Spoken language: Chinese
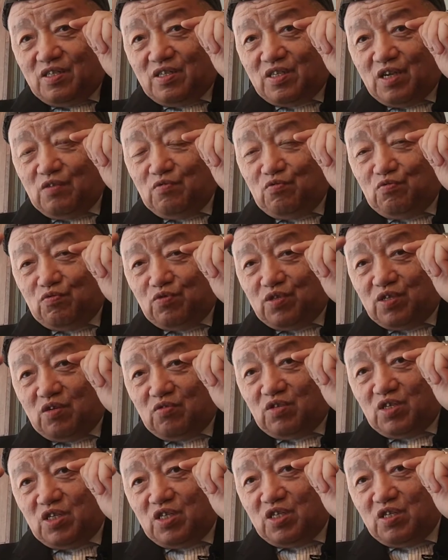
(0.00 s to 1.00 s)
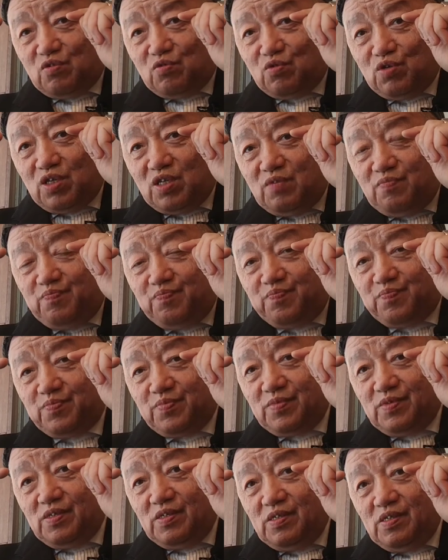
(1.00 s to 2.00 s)
枕骨到第一颈椎，
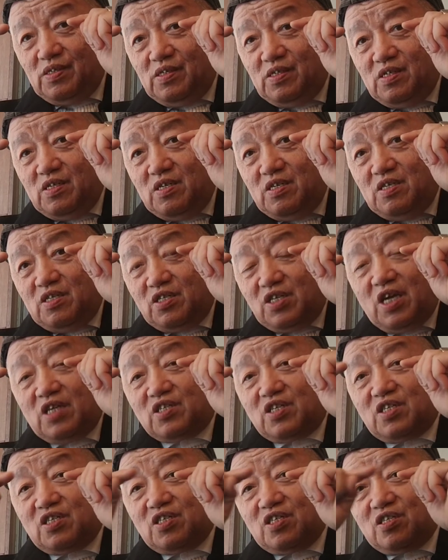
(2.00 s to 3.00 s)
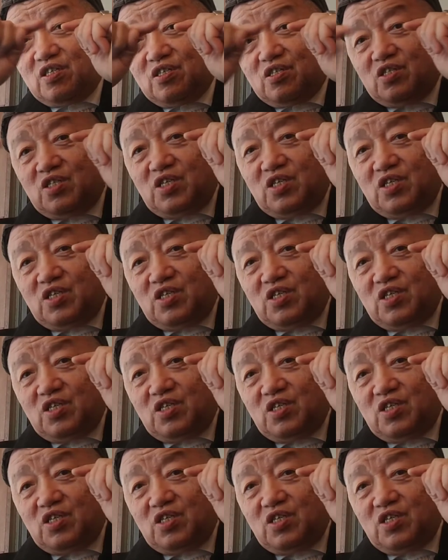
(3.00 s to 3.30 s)
下斜肌是